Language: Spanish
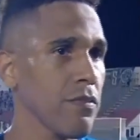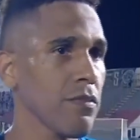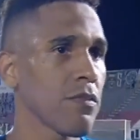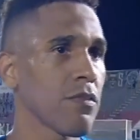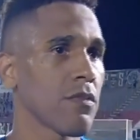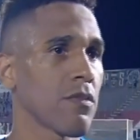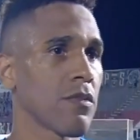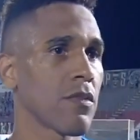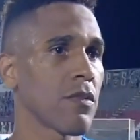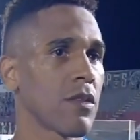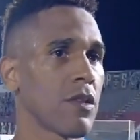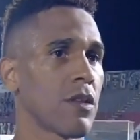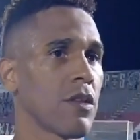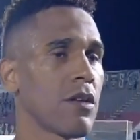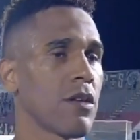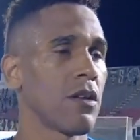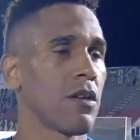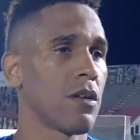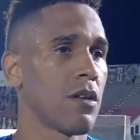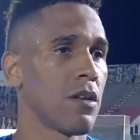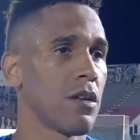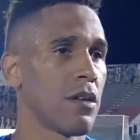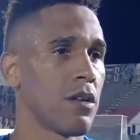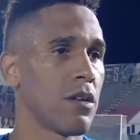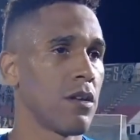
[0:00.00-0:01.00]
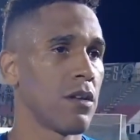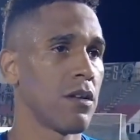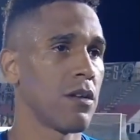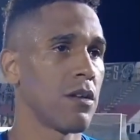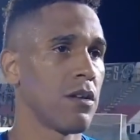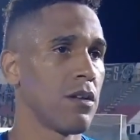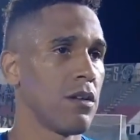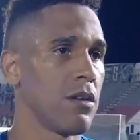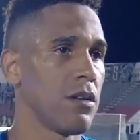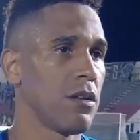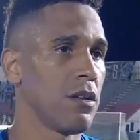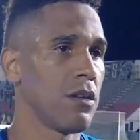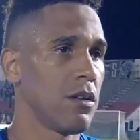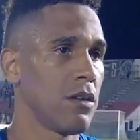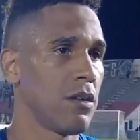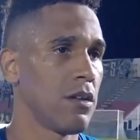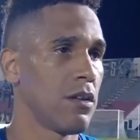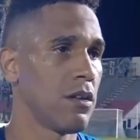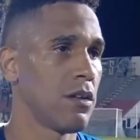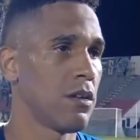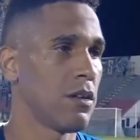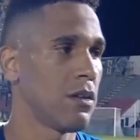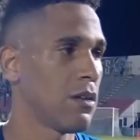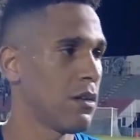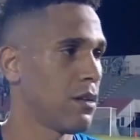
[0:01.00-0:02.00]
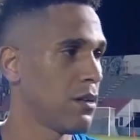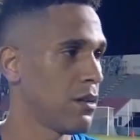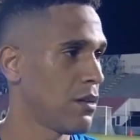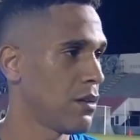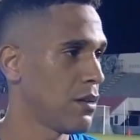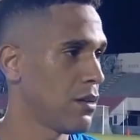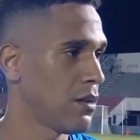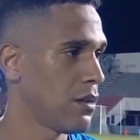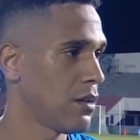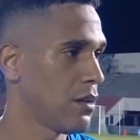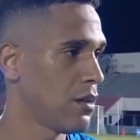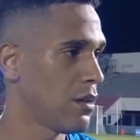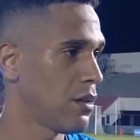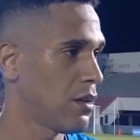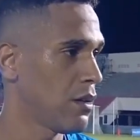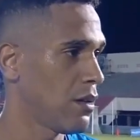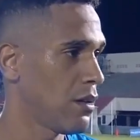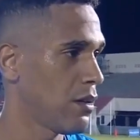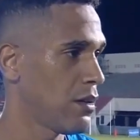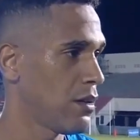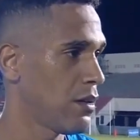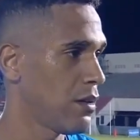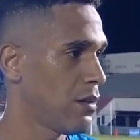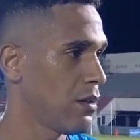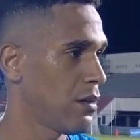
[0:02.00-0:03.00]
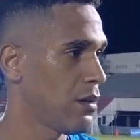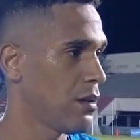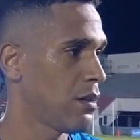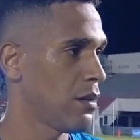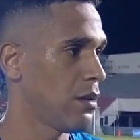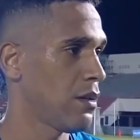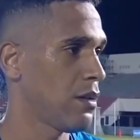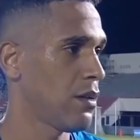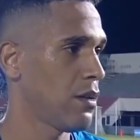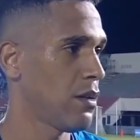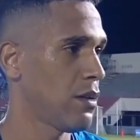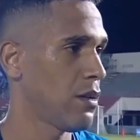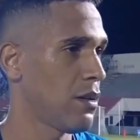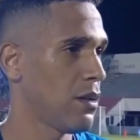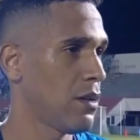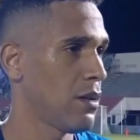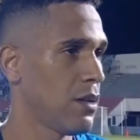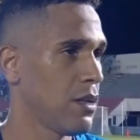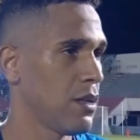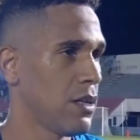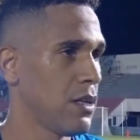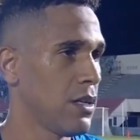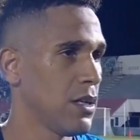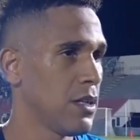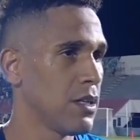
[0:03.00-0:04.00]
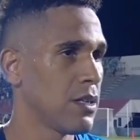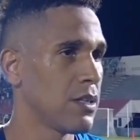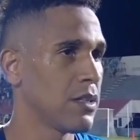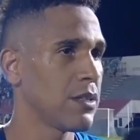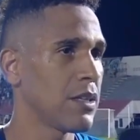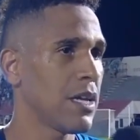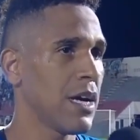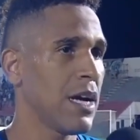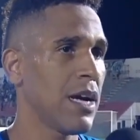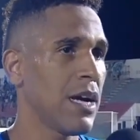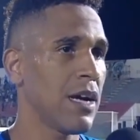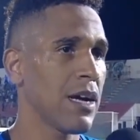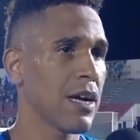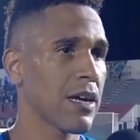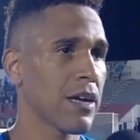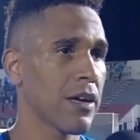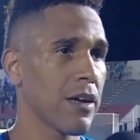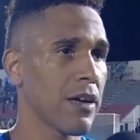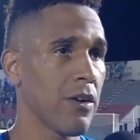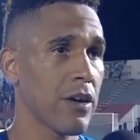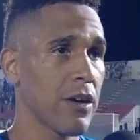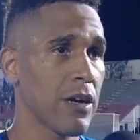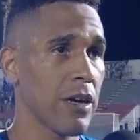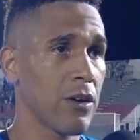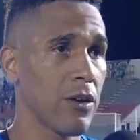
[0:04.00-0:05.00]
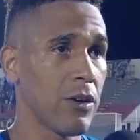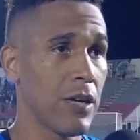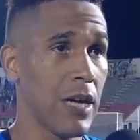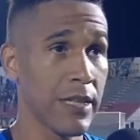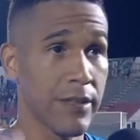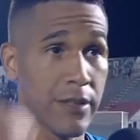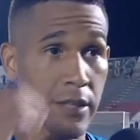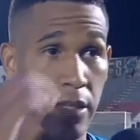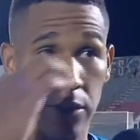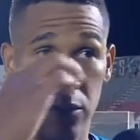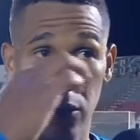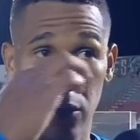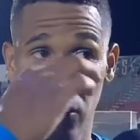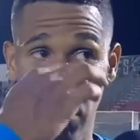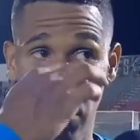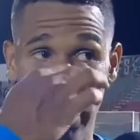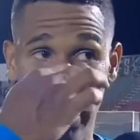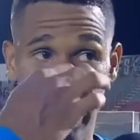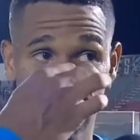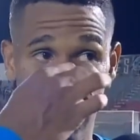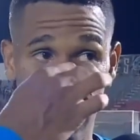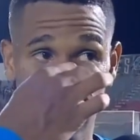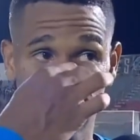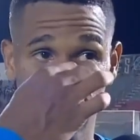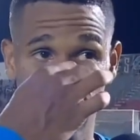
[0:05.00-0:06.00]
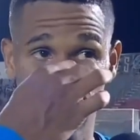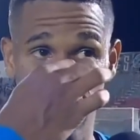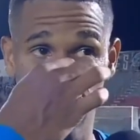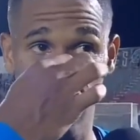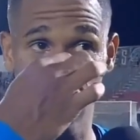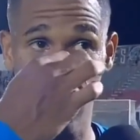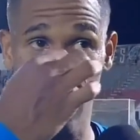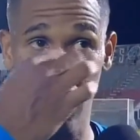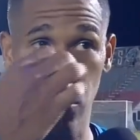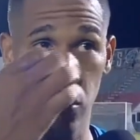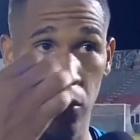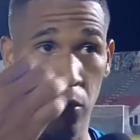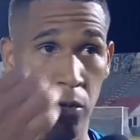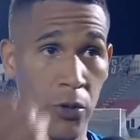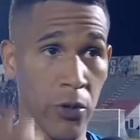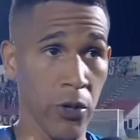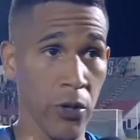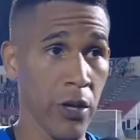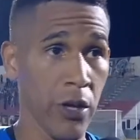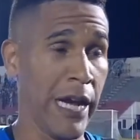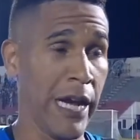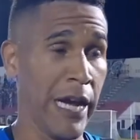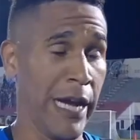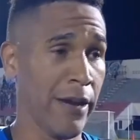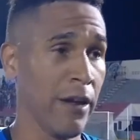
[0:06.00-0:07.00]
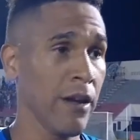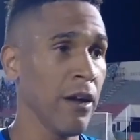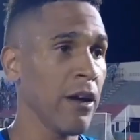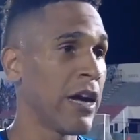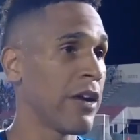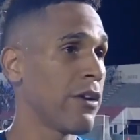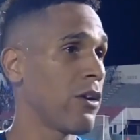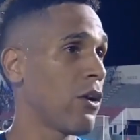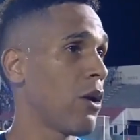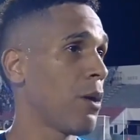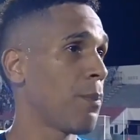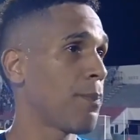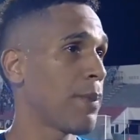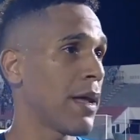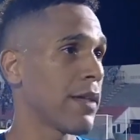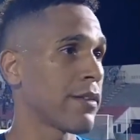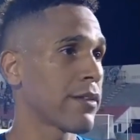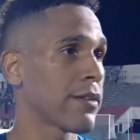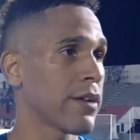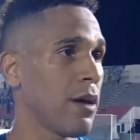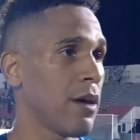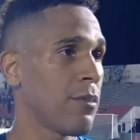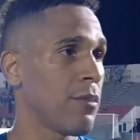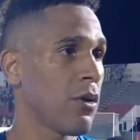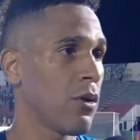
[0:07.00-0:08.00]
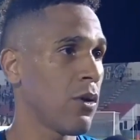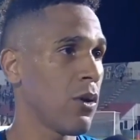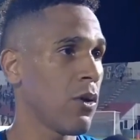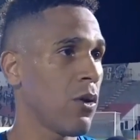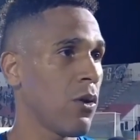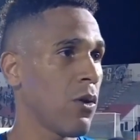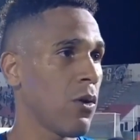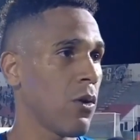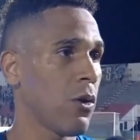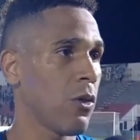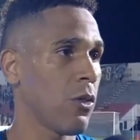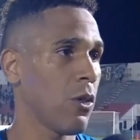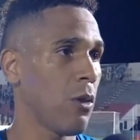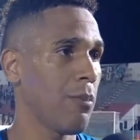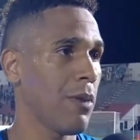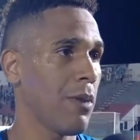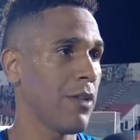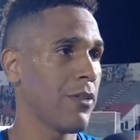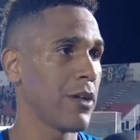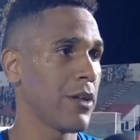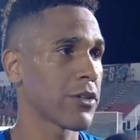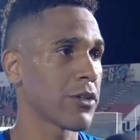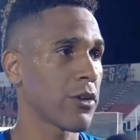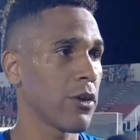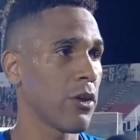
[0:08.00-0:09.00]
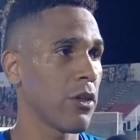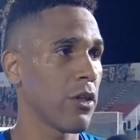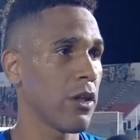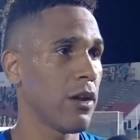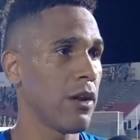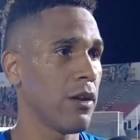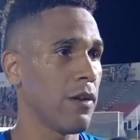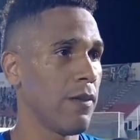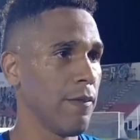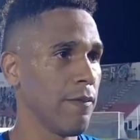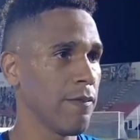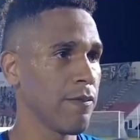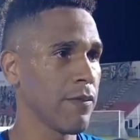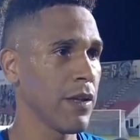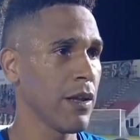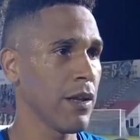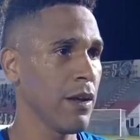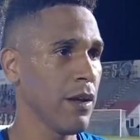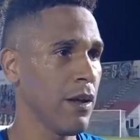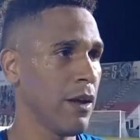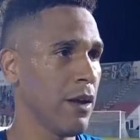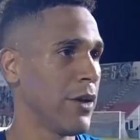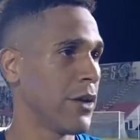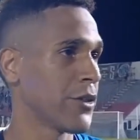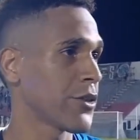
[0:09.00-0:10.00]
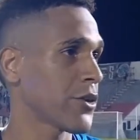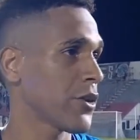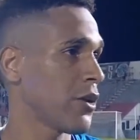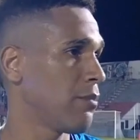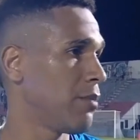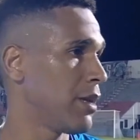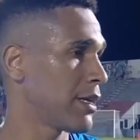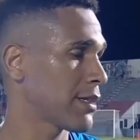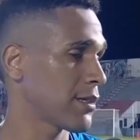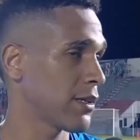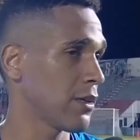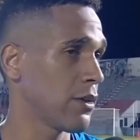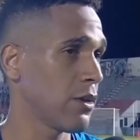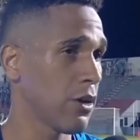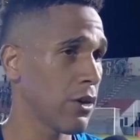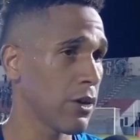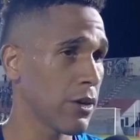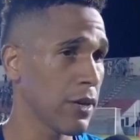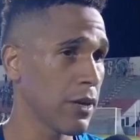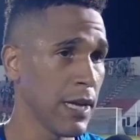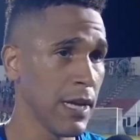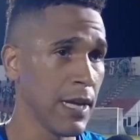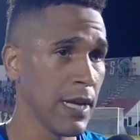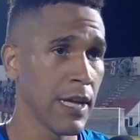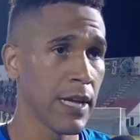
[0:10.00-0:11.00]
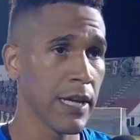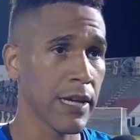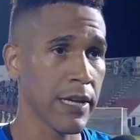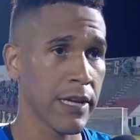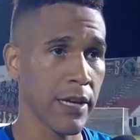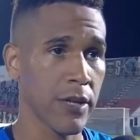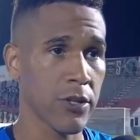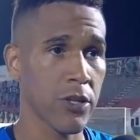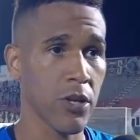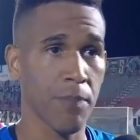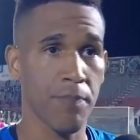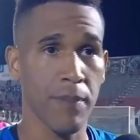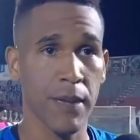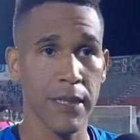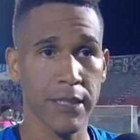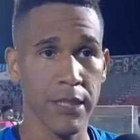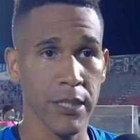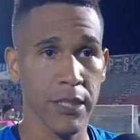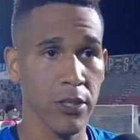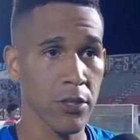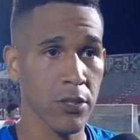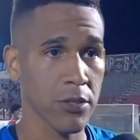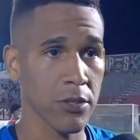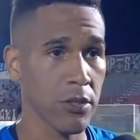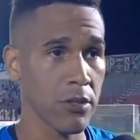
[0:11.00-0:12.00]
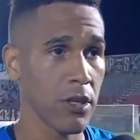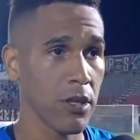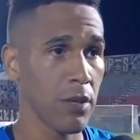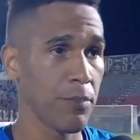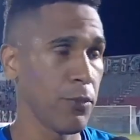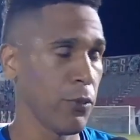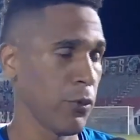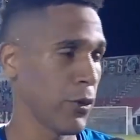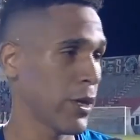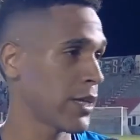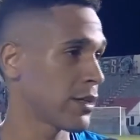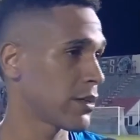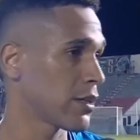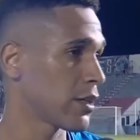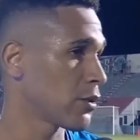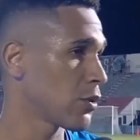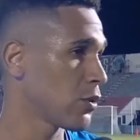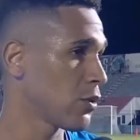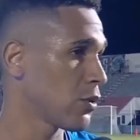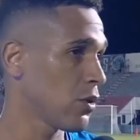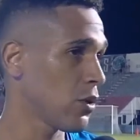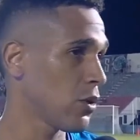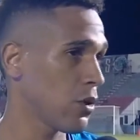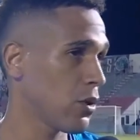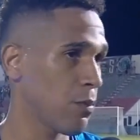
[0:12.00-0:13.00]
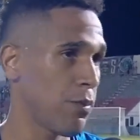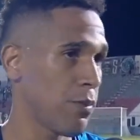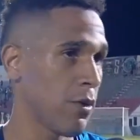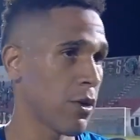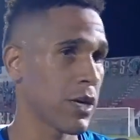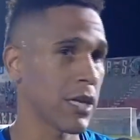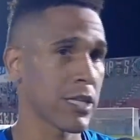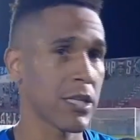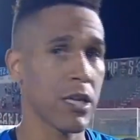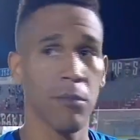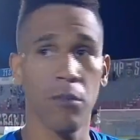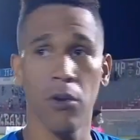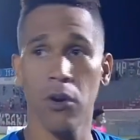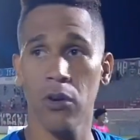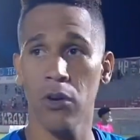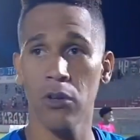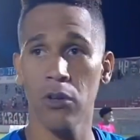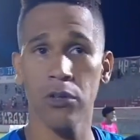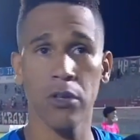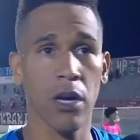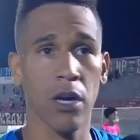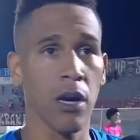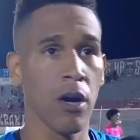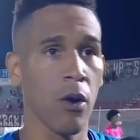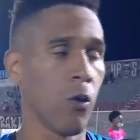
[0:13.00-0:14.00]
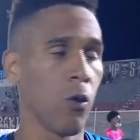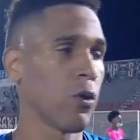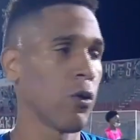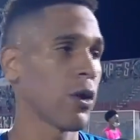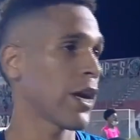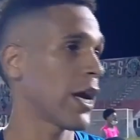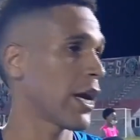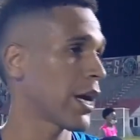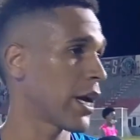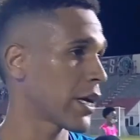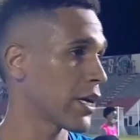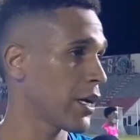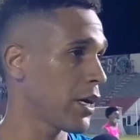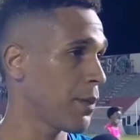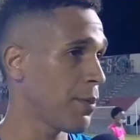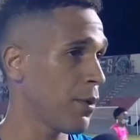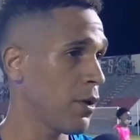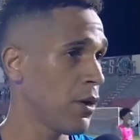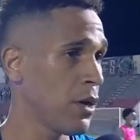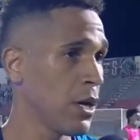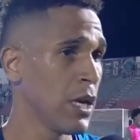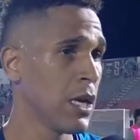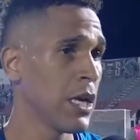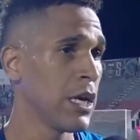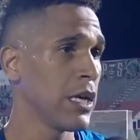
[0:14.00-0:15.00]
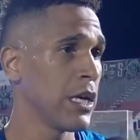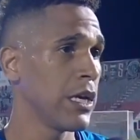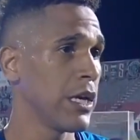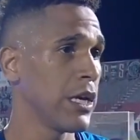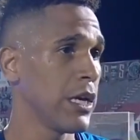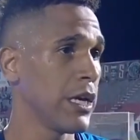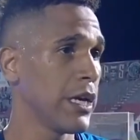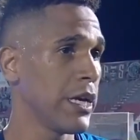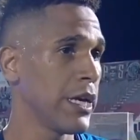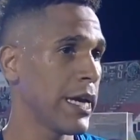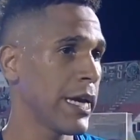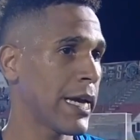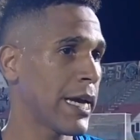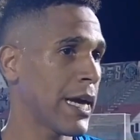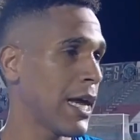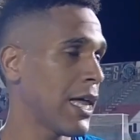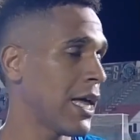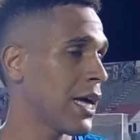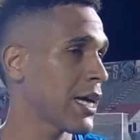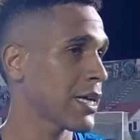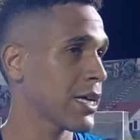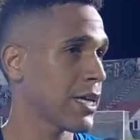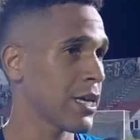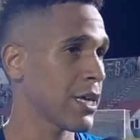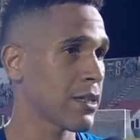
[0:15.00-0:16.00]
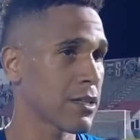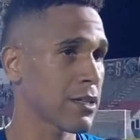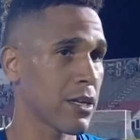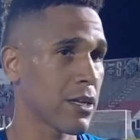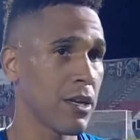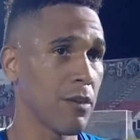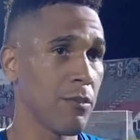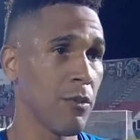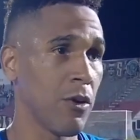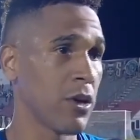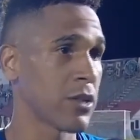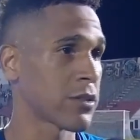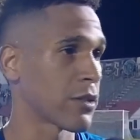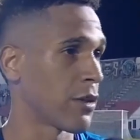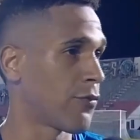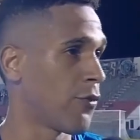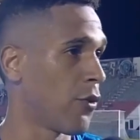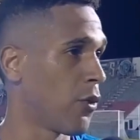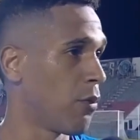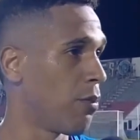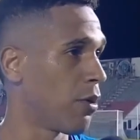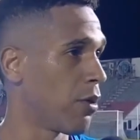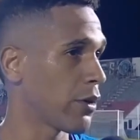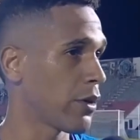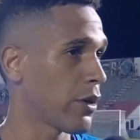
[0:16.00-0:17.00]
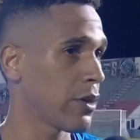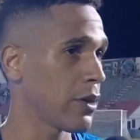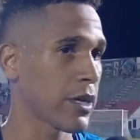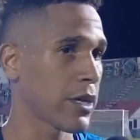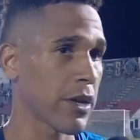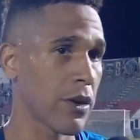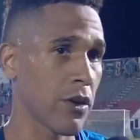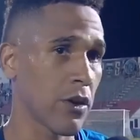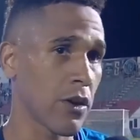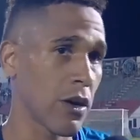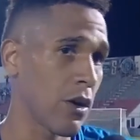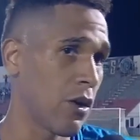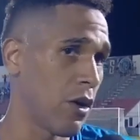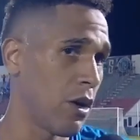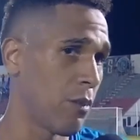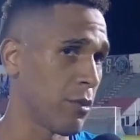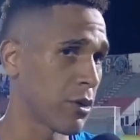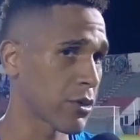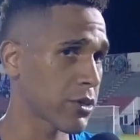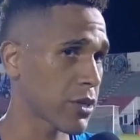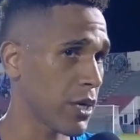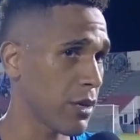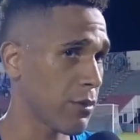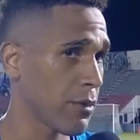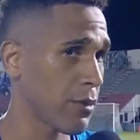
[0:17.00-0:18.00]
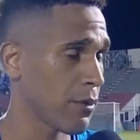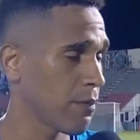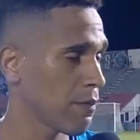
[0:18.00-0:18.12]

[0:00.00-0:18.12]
de todo el estado saliendo prácticamente. ¿Cómo lograron neutralizar este Motagua? Nada, creo que con la actitud, la actitud que nos lo planteamos nomás dentro del, dentro del vestidor, que estos partidos son de pura actitud porque estamos contra un gran equipo y cada quien tenemos ese fútbol, ¿no? Y creo que lo demostramos.